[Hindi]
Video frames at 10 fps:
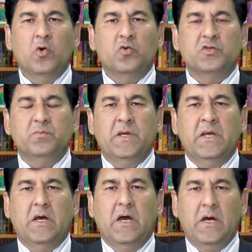उसमें
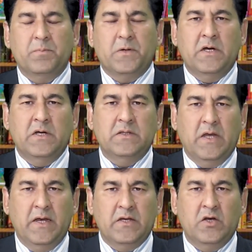आपका
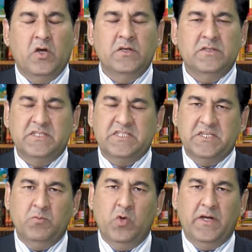थायराइड
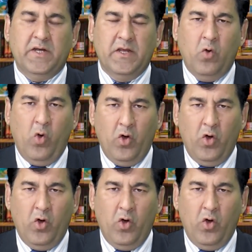स्टिमुलेटिंग